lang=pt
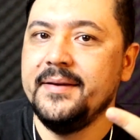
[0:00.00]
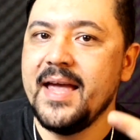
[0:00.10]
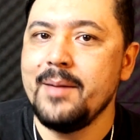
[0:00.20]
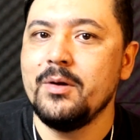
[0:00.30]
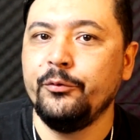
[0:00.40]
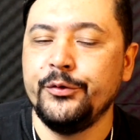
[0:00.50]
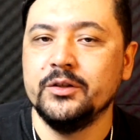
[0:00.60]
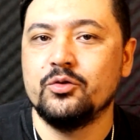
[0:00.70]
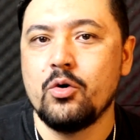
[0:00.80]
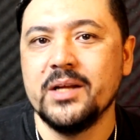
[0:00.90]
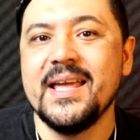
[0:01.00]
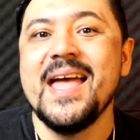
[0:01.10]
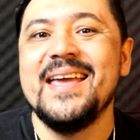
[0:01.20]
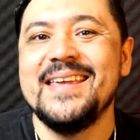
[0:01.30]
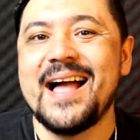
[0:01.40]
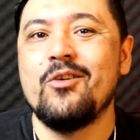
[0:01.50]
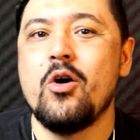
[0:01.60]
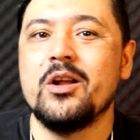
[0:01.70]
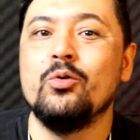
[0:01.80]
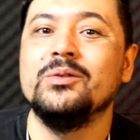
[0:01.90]
Game of Thrones e
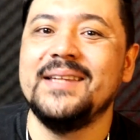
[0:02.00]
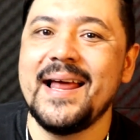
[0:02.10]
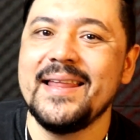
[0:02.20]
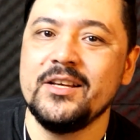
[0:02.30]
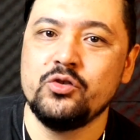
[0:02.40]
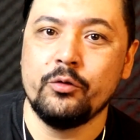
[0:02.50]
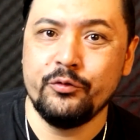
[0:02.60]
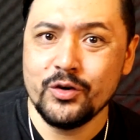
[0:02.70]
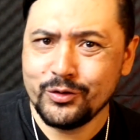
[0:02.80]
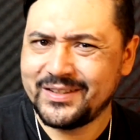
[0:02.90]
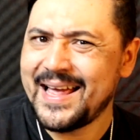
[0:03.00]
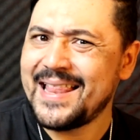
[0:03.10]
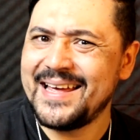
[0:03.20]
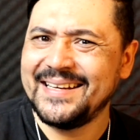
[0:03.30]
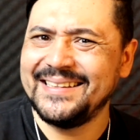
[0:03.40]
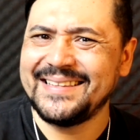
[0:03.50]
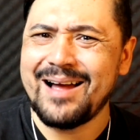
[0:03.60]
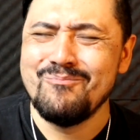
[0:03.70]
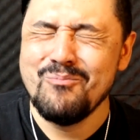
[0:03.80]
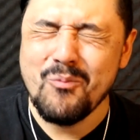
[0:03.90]
agora com The Last of Us, galera, que
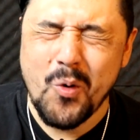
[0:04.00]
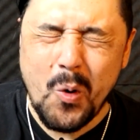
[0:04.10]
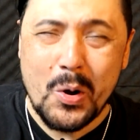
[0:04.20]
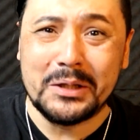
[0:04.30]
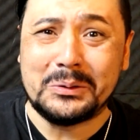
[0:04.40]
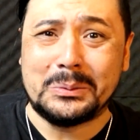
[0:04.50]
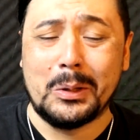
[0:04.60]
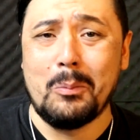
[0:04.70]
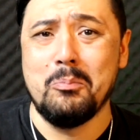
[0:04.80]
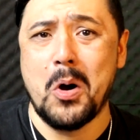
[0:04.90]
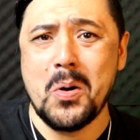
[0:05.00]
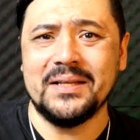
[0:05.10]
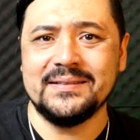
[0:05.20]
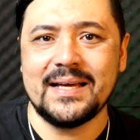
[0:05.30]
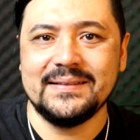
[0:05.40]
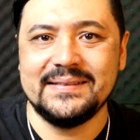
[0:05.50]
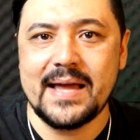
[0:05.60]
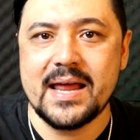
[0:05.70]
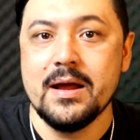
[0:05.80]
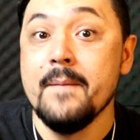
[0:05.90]
tá muito bom essa
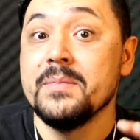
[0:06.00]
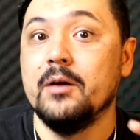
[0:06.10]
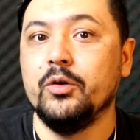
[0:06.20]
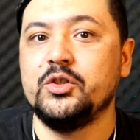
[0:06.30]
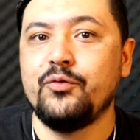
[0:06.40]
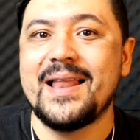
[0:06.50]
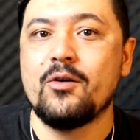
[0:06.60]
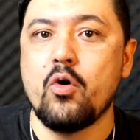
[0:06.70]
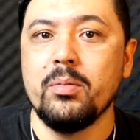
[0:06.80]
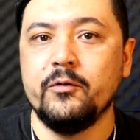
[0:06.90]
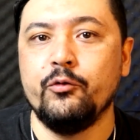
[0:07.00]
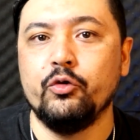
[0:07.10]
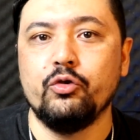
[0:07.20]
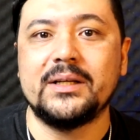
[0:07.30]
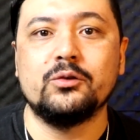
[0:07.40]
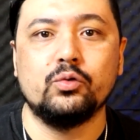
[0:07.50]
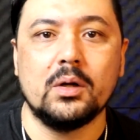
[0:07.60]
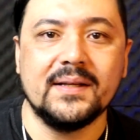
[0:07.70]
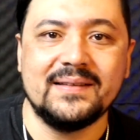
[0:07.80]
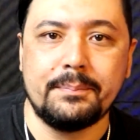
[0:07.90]
série. Eu vou te falar como que funciona
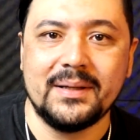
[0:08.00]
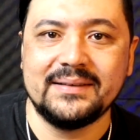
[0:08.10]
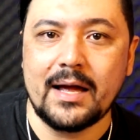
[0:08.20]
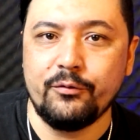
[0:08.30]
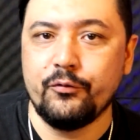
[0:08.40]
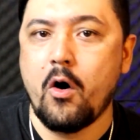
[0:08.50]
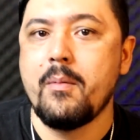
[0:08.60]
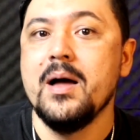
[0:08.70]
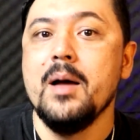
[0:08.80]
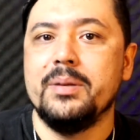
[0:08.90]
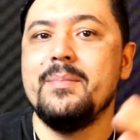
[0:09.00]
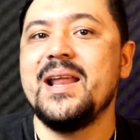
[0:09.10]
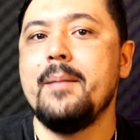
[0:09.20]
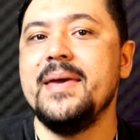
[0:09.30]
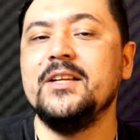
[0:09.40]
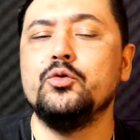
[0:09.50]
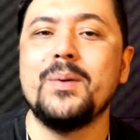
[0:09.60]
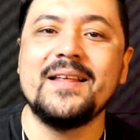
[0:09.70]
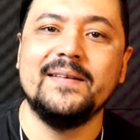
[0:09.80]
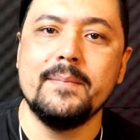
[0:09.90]
toda essa plataforma. Primeiramente,
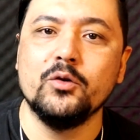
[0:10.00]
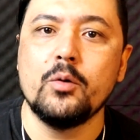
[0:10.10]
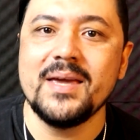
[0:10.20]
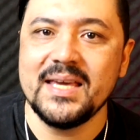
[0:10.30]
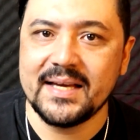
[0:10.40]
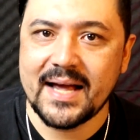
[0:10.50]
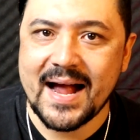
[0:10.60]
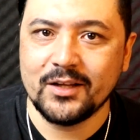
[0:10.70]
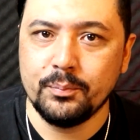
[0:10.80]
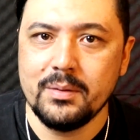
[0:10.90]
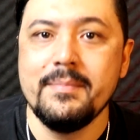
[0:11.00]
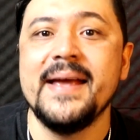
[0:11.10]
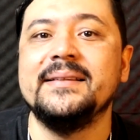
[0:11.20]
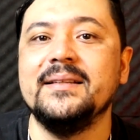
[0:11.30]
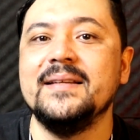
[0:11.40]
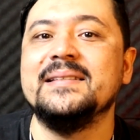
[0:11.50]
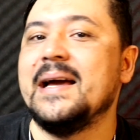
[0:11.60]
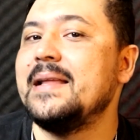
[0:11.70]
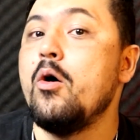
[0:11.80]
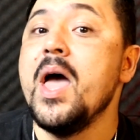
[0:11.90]
prazer, meu nome é Ricardo Pimenta. Nesse
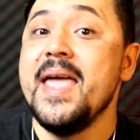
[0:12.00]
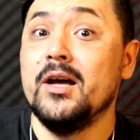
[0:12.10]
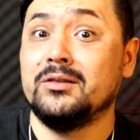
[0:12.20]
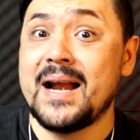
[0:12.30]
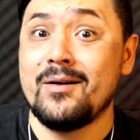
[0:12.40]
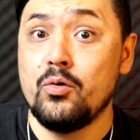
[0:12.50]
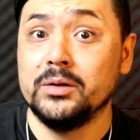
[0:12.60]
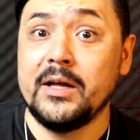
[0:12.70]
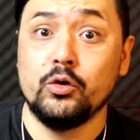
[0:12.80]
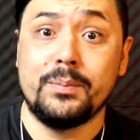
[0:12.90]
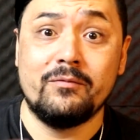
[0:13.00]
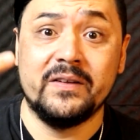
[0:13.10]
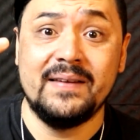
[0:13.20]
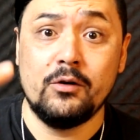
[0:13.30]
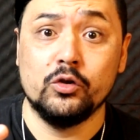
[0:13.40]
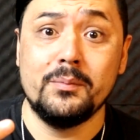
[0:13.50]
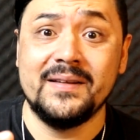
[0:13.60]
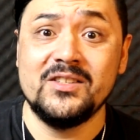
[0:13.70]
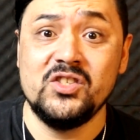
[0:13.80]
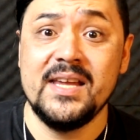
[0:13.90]
canal eu trago conteúdo para você
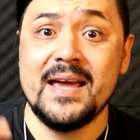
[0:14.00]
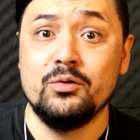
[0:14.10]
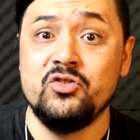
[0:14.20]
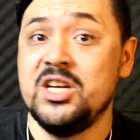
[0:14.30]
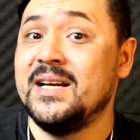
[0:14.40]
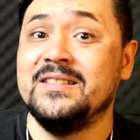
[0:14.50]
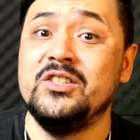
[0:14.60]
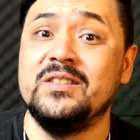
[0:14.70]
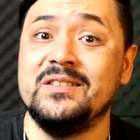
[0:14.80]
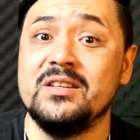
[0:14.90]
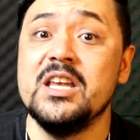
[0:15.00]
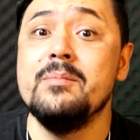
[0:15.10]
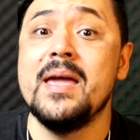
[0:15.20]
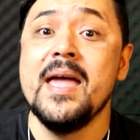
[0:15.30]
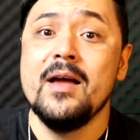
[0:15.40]
economizar dinheiro, dicas de streamer,